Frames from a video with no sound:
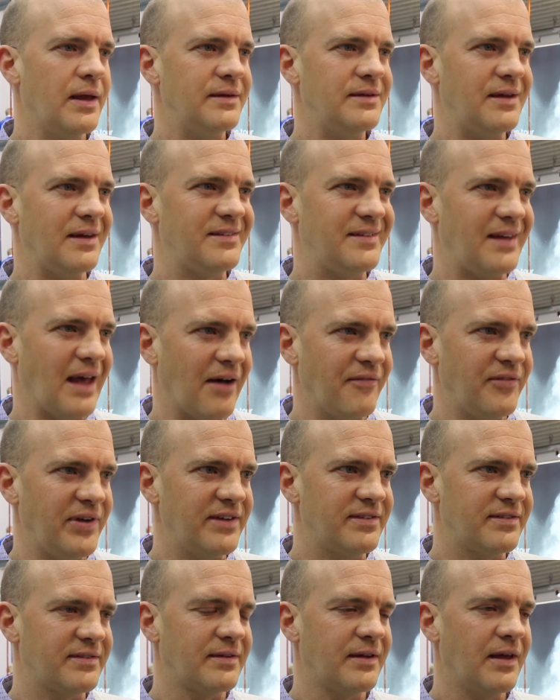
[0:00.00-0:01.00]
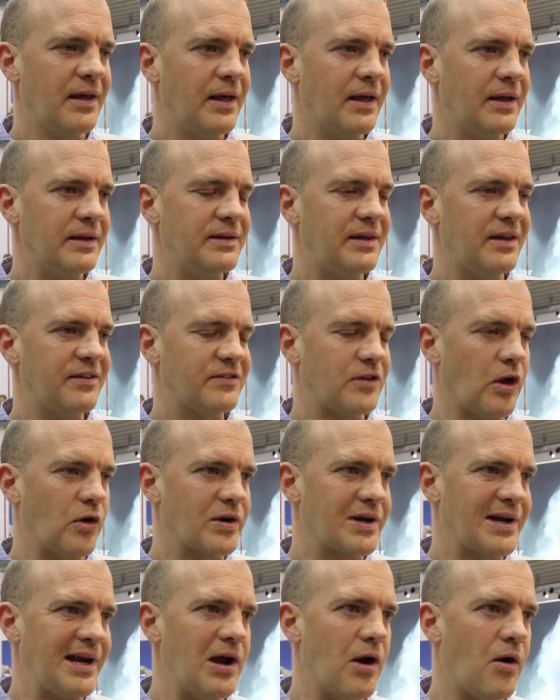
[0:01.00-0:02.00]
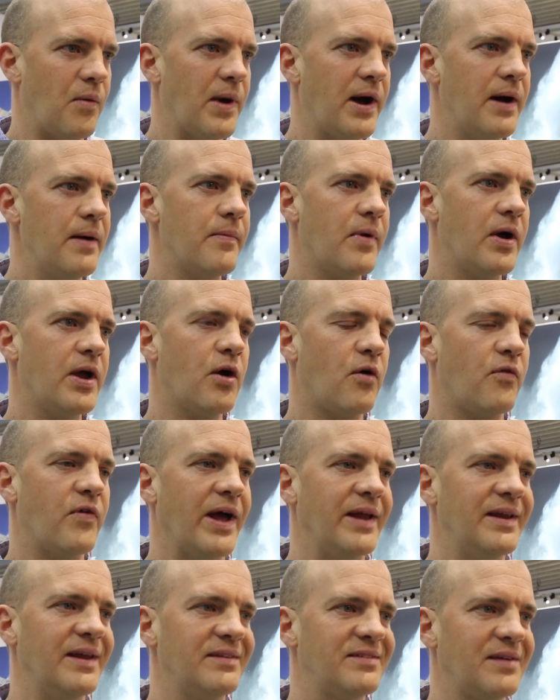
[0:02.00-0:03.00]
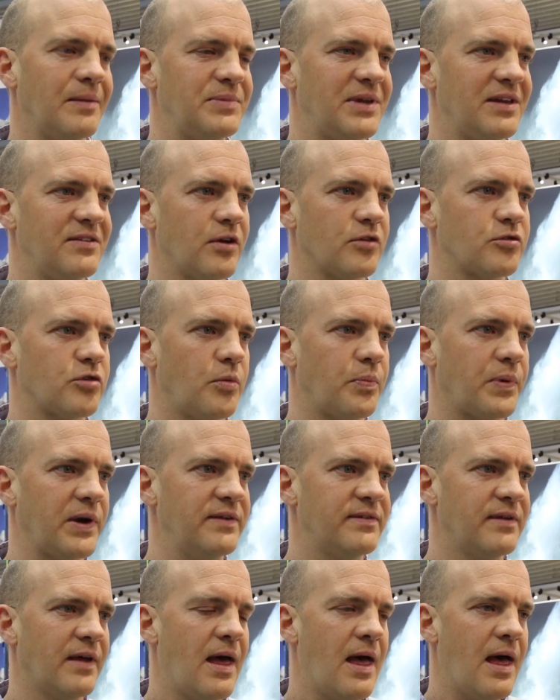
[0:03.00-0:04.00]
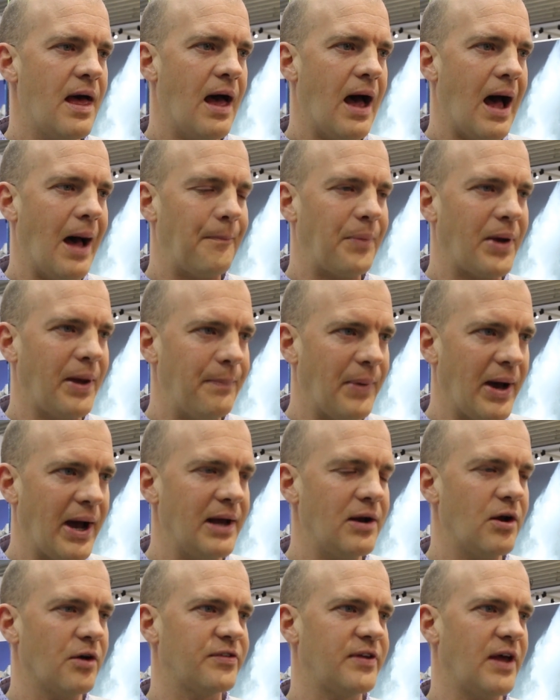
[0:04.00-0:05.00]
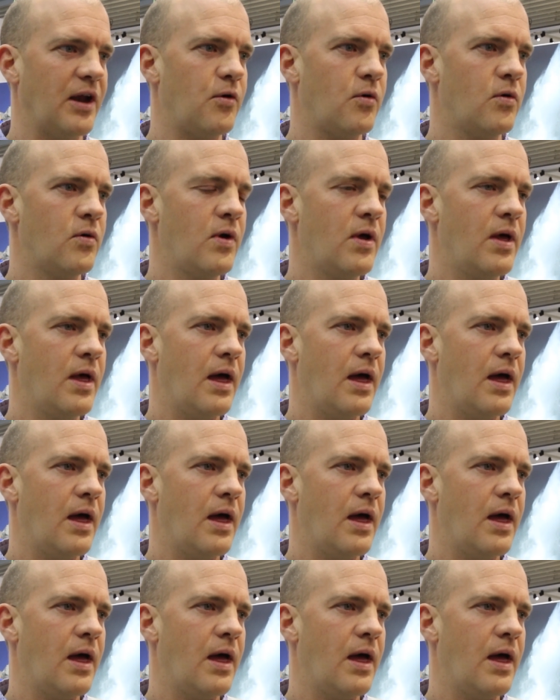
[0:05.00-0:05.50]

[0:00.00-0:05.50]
des services, des stands clés en main et on va aider ces petites entreprises à préparer leur salon,